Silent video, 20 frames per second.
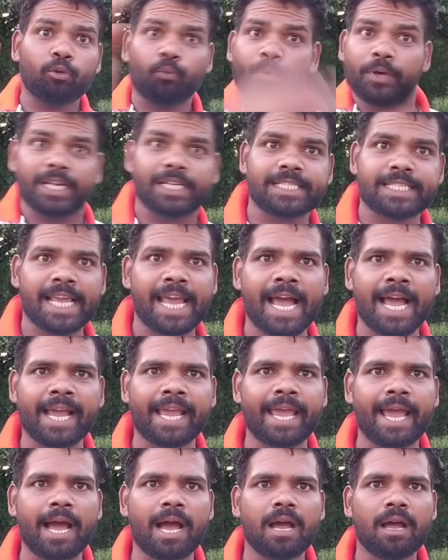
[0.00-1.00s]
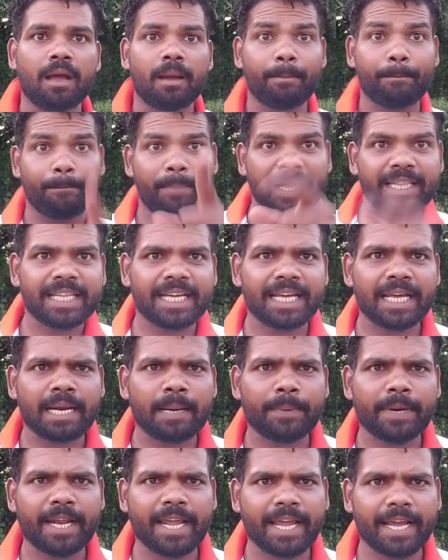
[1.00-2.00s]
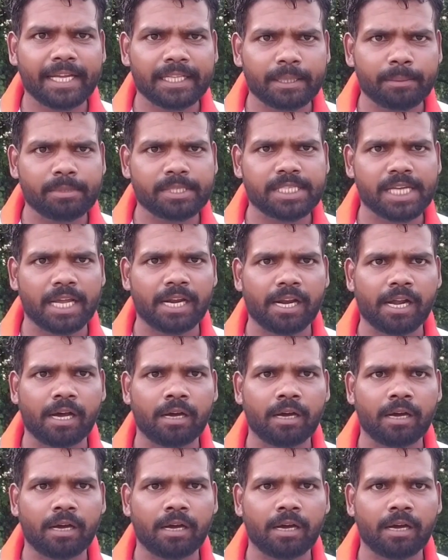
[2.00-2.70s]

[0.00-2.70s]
तू फिर से आ गया बंद कर अपने गंद मचाना